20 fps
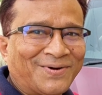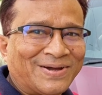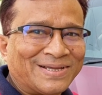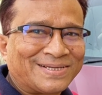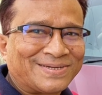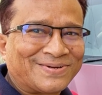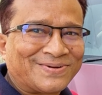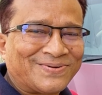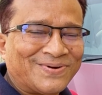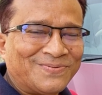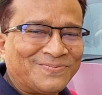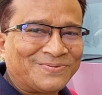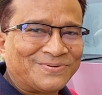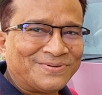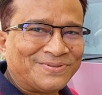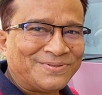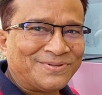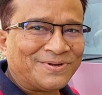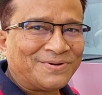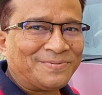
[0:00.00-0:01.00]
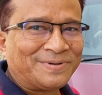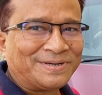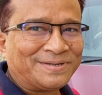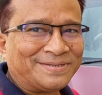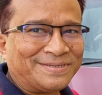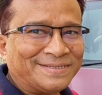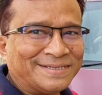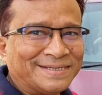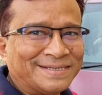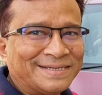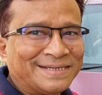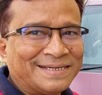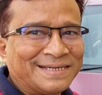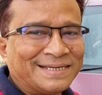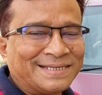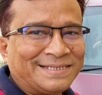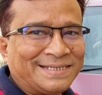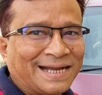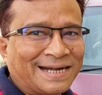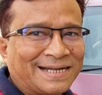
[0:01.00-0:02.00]
আওয়াজ খুব সুন্দর বেরোচ্ছে
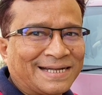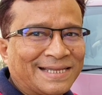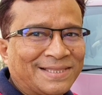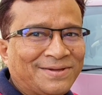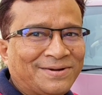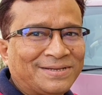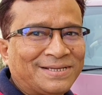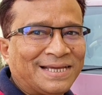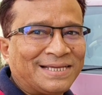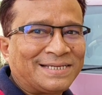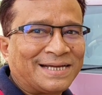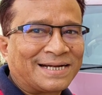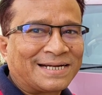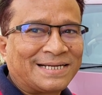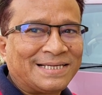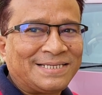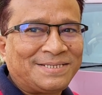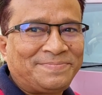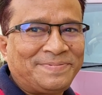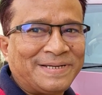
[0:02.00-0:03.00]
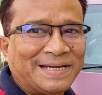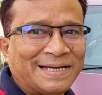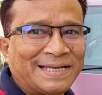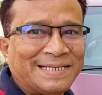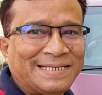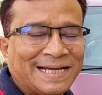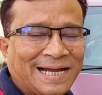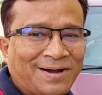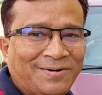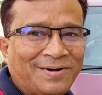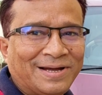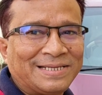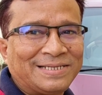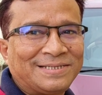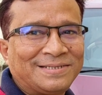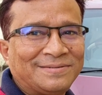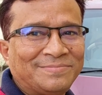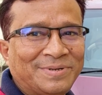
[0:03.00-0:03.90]
চারটে দরজায় চারটে স্পিকারে যা আওয়াজ